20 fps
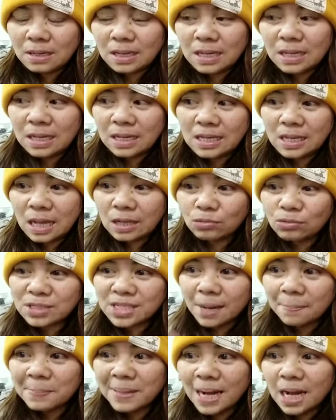Eh, ano,
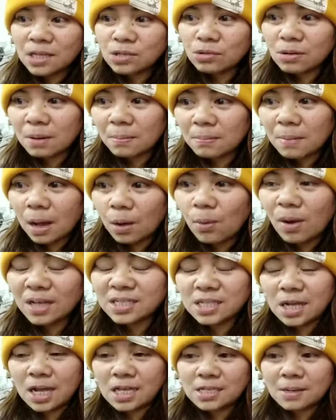isang piraso lang bawang
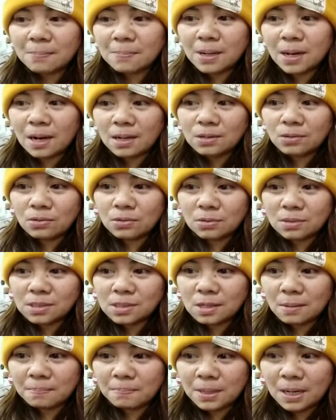at saka isang pirayong,
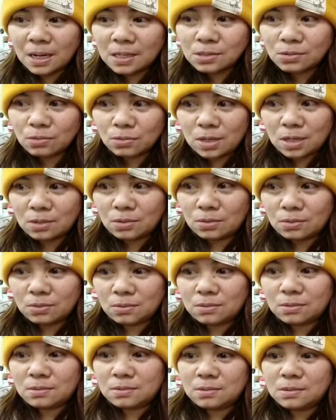isang pirasong ano,
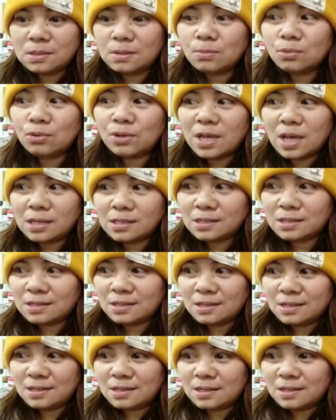
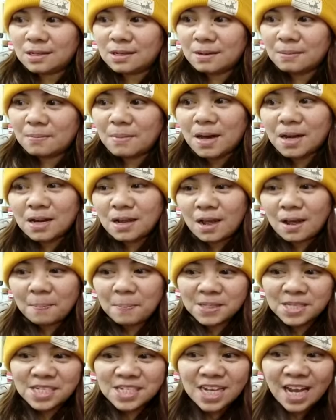sibuyas. Mare ha,
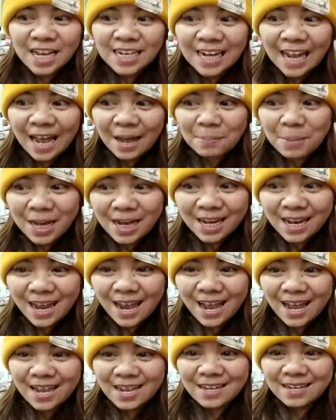pasensya ka na ha, Mare
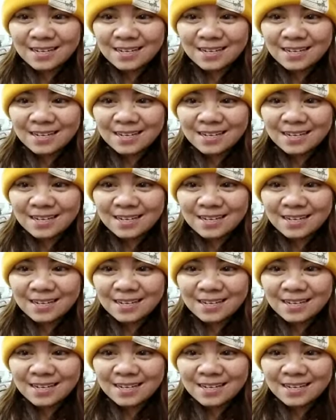ha.